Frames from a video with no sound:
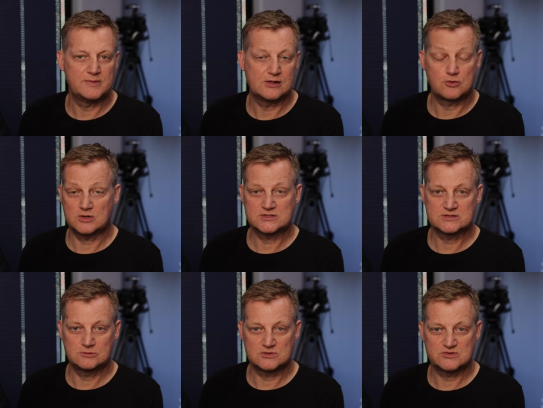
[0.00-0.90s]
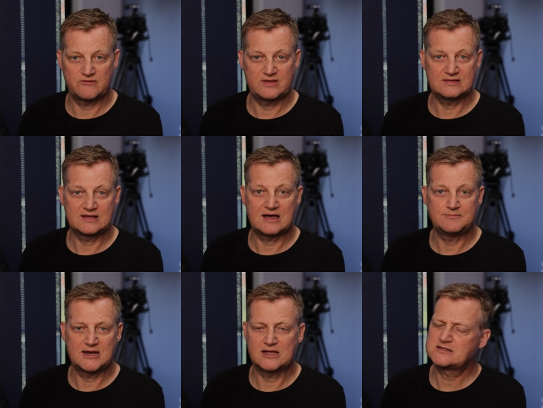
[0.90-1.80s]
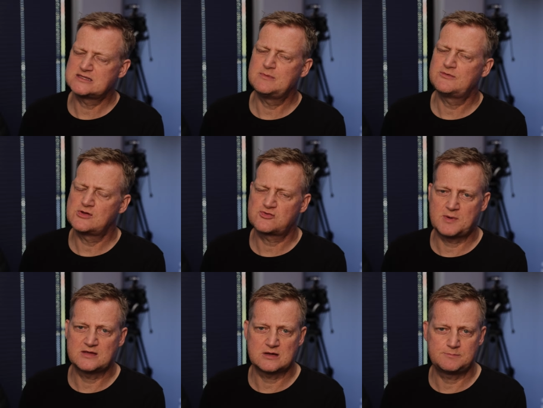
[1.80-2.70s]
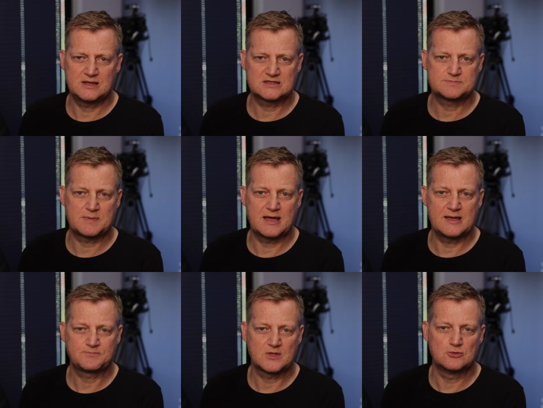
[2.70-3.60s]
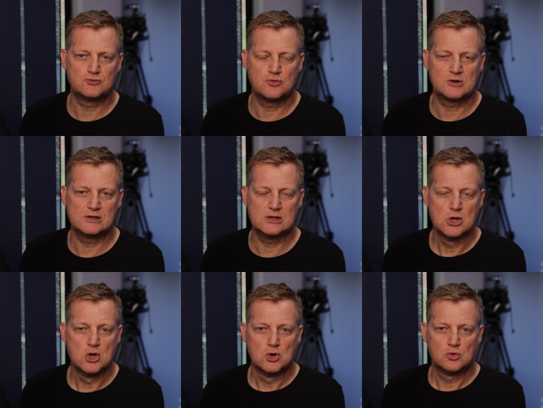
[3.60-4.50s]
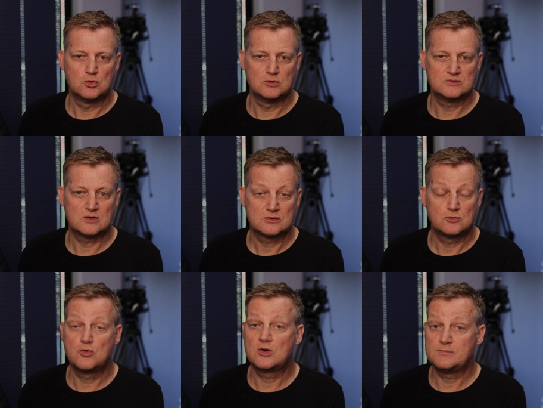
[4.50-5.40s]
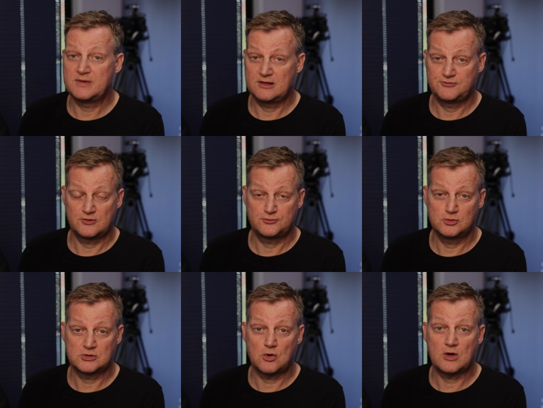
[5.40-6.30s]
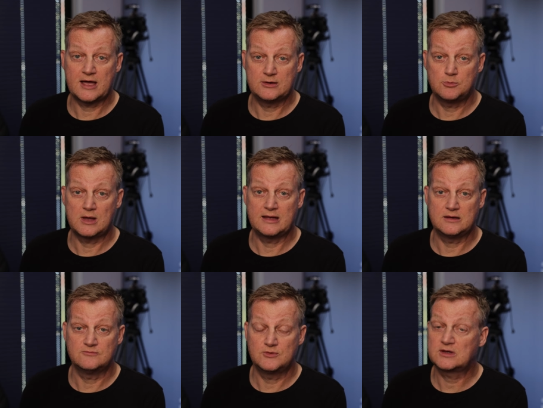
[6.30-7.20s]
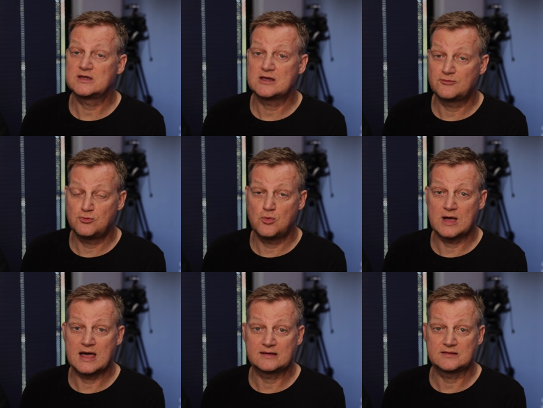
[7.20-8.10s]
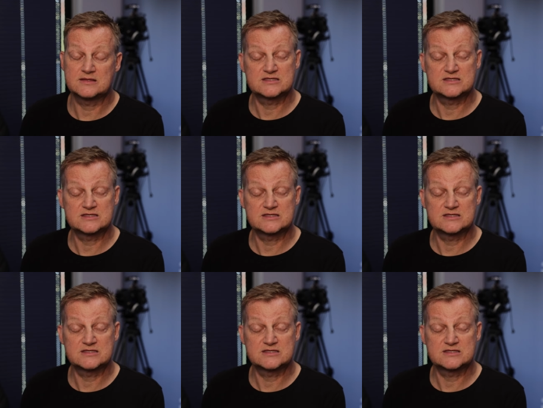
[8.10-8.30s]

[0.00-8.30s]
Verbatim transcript: Mail kostenlos verwenden kann. Man hat ziemlich viel Speicherplatz bei äh, Google und Google Mail verfügt auch über einen wirklich hervorragenden